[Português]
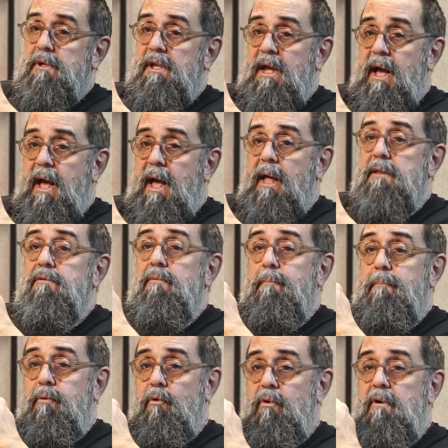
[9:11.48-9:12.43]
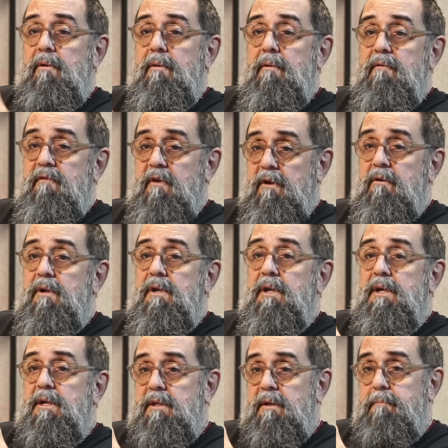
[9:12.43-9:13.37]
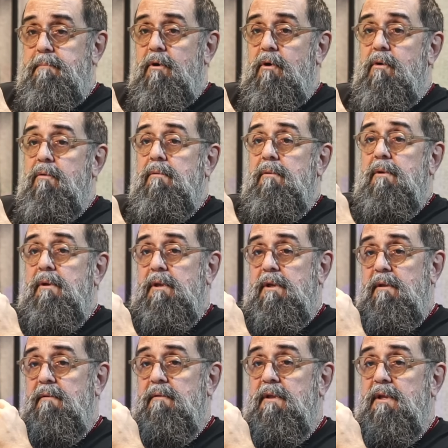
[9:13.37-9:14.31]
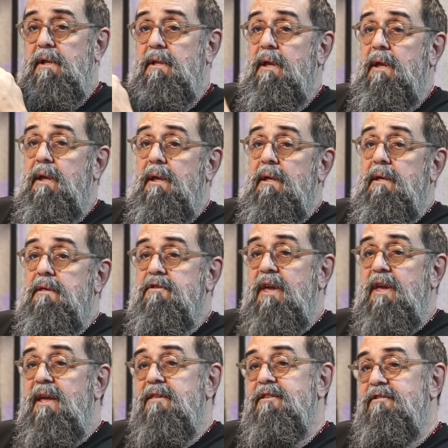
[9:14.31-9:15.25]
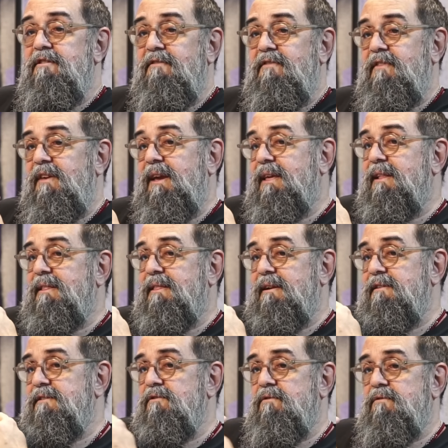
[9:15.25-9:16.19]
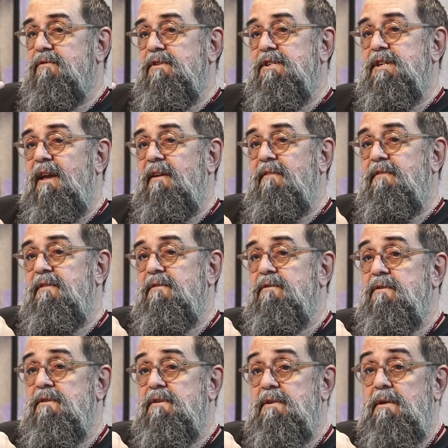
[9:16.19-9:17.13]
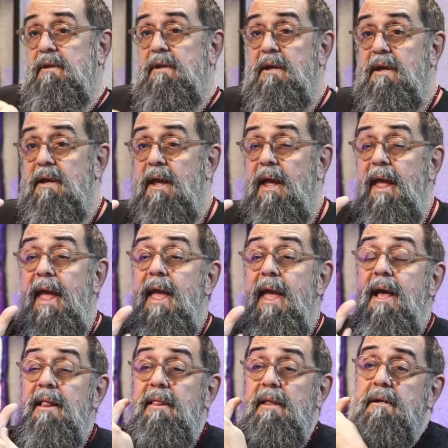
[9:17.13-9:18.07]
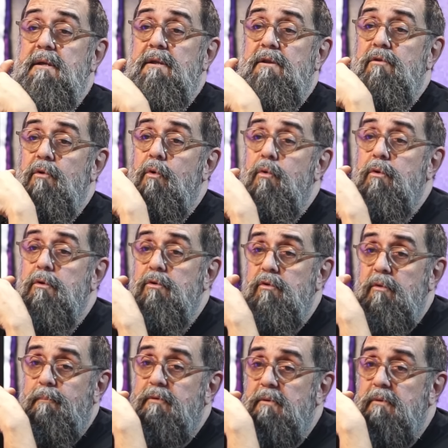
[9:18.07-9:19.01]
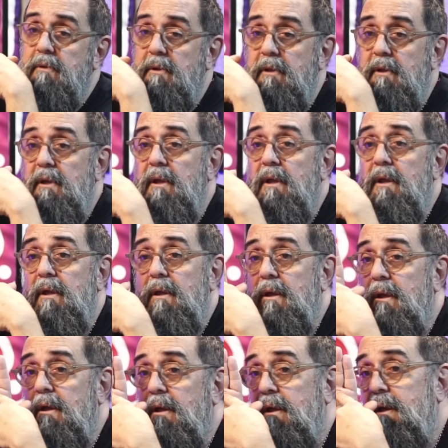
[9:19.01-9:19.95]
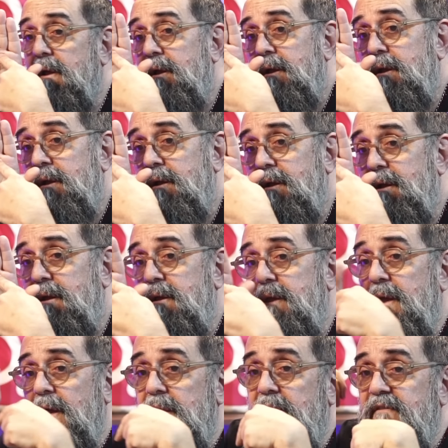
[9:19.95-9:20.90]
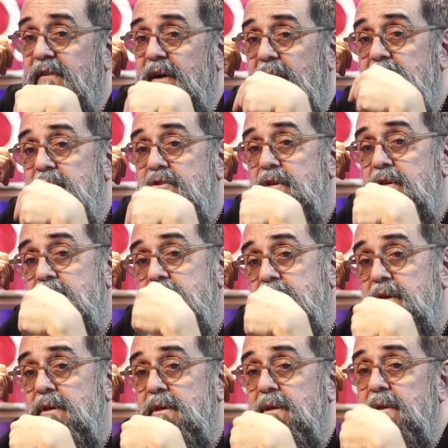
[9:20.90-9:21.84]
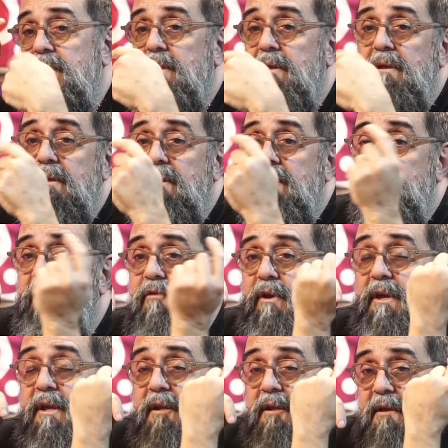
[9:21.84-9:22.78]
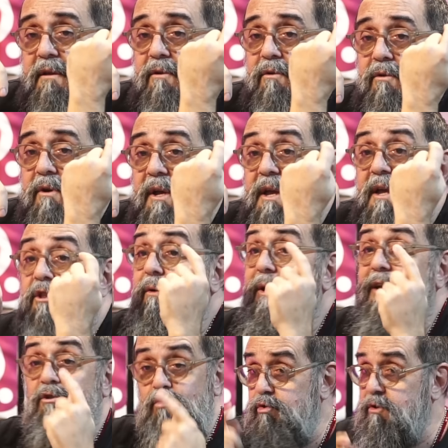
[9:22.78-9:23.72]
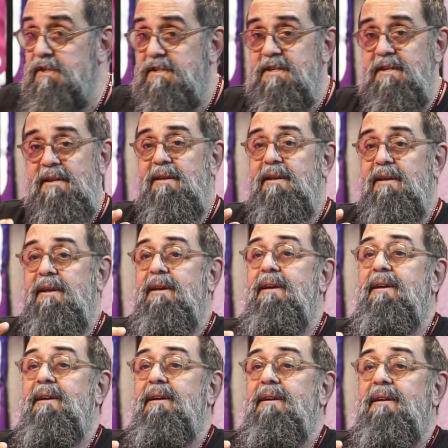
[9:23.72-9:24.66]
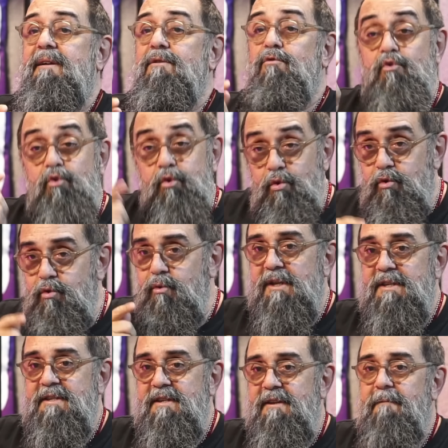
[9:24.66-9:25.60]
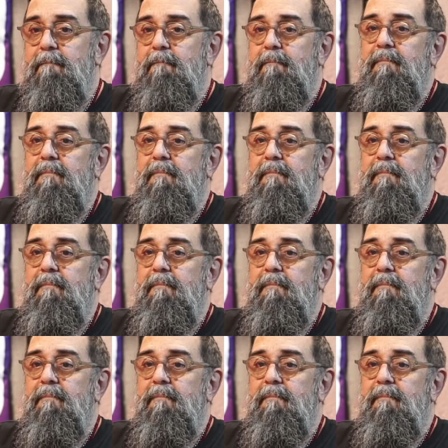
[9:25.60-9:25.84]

criado por Verônica Debon. Gente, adivinha quem transou com o chefe hoje? Ela criou o grupo. Caraca. E ela vai e diz que foi ele que criou. Então é tudo assim. Tudo assim.